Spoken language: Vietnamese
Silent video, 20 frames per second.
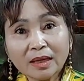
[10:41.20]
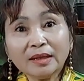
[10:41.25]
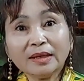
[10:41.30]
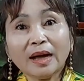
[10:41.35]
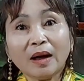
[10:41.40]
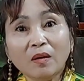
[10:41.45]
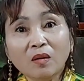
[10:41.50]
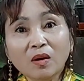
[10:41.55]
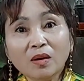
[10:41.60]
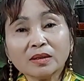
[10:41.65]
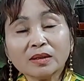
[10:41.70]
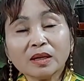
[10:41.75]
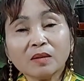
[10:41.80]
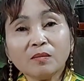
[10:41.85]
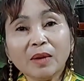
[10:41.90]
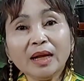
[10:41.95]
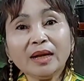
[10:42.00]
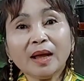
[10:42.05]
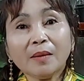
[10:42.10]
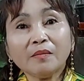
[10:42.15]
Tỉnh khẩu rồi, sau
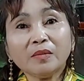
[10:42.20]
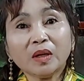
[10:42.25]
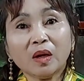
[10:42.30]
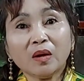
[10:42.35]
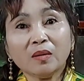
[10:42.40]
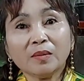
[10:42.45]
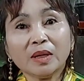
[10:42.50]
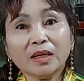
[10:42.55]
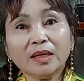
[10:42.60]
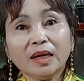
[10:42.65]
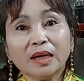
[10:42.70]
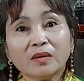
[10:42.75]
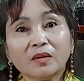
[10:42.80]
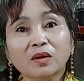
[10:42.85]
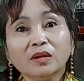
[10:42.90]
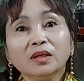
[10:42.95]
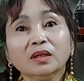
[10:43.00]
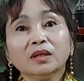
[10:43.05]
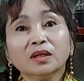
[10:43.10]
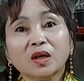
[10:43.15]
mấy năm rồi mà giờ
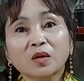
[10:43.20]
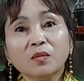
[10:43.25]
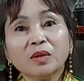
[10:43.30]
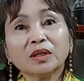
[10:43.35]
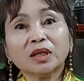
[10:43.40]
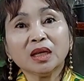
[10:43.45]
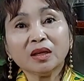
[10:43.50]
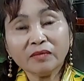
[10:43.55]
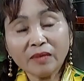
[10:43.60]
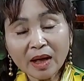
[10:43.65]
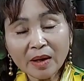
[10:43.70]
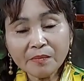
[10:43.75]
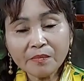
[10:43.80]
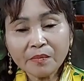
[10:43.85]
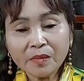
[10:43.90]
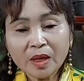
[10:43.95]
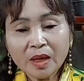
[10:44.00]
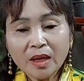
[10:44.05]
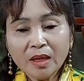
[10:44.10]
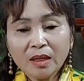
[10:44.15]
có người kêu mình thuyết pháp.
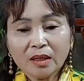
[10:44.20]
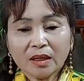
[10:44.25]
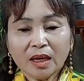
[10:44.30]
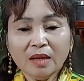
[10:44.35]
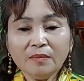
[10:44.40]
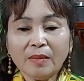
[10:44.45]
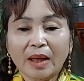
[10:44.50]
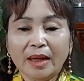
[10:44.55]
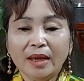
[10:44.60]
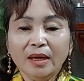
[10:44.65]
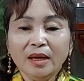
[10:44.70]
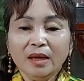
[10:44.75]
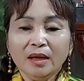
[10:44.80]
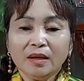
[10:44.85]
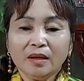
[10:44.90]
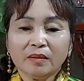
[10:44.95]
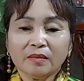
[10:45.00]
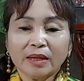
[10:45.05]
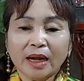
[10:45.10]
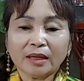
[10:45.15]
Cái bảy
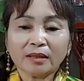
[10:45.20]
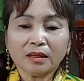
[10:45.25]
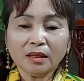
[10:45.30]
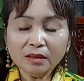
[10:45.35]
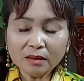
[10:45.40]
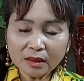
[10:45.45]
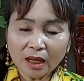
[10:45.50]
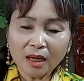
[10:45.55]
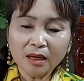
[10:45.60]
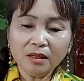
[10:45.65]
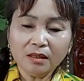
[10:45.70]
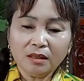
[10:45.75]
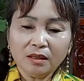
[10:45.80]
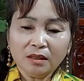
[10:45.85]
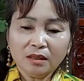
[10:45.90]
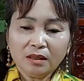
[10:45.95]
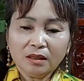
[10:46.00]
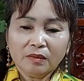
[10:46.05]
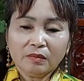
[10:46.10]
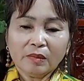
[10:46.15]
lần thứ tư
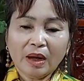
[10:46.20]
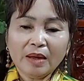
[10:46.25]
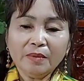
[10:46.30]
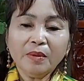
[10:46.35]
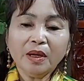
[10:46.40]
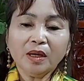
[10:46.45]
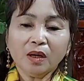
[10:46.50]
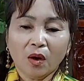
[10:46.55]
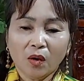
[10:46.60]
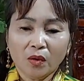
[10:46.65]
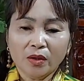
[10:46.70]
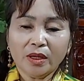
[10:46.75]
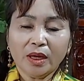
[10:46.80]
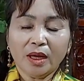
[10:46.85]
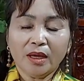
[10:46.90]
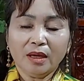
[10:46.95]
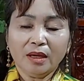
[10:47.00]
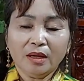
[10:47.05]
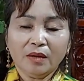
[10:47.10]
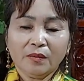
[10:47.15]
bảy mới ngồi
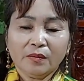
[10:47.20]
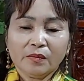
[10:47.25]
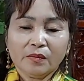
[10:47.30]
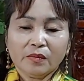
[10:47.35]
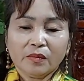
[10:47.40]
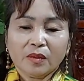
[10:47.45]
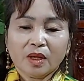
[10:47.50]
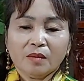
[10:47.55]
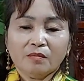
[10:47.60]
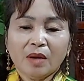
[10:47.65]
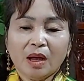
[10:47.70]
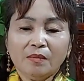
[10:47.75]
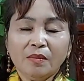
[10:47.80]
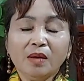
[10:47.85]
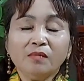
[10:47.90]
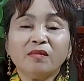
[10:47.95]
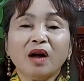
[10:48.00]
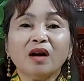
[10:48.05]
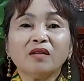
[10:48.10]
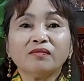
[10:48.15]
dậy, bảy
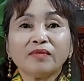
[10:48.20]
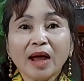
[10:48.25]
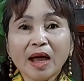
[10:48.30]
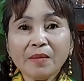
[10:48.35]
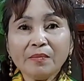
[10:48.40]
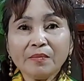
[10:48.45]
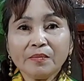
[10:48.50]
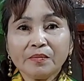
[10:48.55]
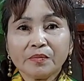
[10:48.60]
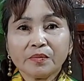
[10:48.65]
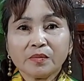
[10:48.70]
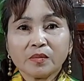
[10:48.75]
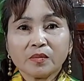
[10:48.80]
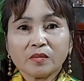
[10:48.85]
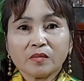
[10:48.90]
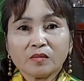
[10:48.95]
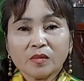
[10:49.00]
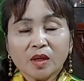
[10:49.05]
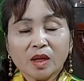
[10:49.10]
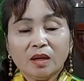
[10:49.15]
mới mở pháp.
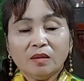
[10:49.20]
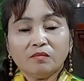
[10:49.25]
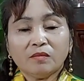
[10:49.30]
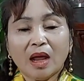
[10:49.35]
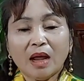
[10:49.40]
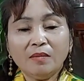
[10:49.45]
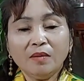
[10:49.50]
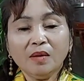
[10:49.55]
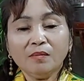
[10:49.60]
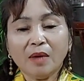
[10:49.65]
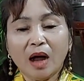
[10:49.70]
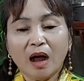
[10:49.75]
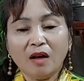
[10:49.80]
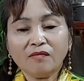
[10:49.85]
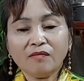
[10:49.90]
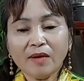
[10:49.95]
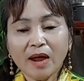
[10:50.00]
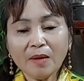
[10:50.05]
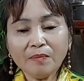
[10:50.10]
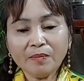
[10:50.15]
Bảy mới
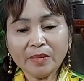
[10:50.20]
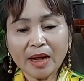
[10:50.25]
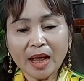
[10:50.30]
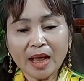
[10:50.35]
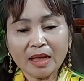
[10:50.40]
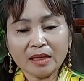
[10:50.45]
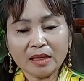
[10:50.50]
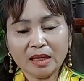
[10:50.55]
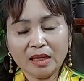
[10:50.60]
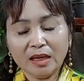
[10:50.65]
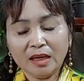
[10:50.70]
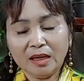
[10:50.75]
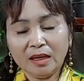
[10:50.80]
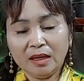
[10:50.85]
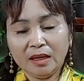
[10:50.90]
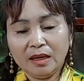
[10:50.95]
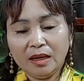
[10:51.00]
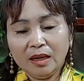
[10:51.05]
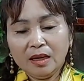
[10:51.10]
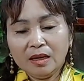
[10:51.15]
mở pháp ra
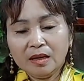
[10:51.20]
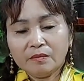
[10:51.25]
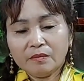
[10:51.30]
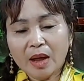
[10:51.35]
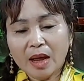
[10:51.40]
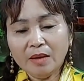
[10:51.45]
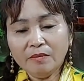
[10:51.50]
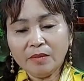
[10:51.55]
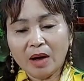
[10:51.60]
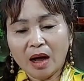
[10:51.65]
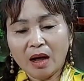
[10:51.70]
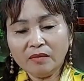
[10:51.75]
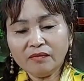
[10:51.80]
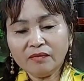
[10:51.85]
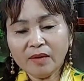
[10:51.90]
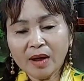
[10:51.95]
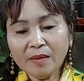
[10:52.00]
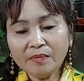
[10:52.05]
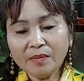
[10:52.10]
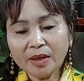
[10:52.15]
thì bảy mở
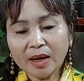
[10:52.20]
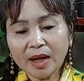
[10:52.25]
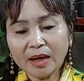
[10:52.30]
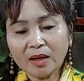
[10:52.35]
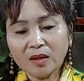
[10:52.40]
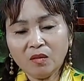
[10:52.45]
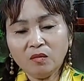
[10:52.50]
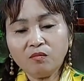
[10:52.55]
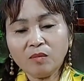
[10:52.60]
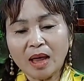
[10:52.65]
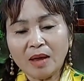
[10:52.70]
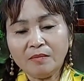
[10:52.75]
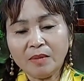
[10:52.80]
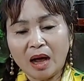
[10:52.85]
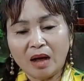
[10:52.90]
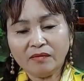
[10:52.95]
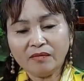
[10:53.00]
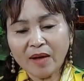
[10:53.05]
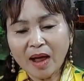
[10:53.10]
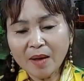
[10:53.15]
pháp ra, cái lúc bảy
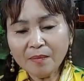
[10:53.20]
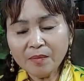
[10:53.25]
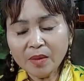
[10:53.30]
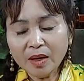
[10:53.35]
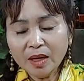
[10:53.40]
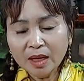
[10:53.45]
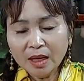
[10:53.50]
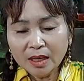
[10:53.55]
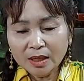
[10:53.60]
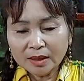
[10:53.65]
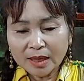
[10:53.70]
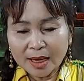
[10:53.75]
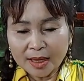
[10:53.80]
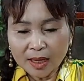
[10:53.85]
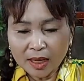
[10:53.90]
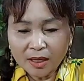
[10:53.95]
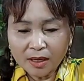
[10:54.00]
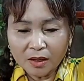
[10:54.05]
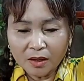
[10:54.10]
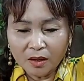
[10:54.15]
mở pháp á, thì
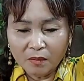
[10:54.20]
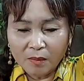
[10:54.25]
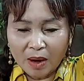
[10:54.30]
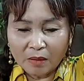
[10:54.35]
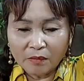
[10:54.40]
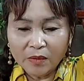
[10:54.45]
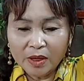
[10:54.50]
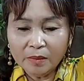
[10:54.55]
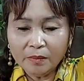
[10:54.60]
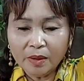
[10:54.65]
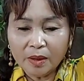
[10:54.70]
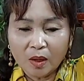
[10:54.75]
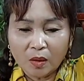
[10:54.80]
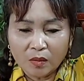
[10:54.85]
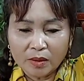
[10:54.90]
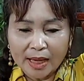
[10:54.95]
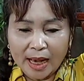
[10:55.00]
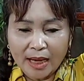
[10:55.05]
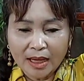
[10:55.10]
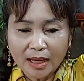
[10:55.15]
cái người mặc nguyên mà
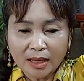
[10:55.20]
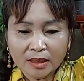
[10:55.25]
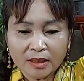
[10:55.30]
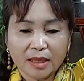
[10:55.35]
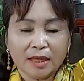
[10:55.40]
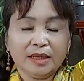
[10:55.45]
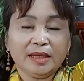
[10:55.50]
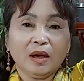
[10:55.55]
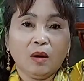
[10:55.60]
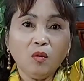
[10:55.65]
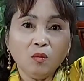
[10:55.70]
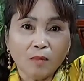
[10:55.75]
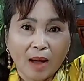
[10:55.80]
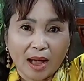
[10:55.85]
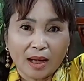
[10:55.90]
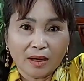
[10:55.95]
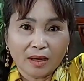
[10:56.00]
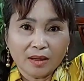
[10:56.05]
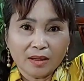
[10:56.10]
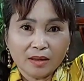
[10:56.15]
đồ trắng á, thì giấu
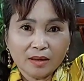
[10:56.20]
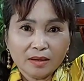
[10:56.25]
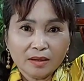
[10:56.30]
mặt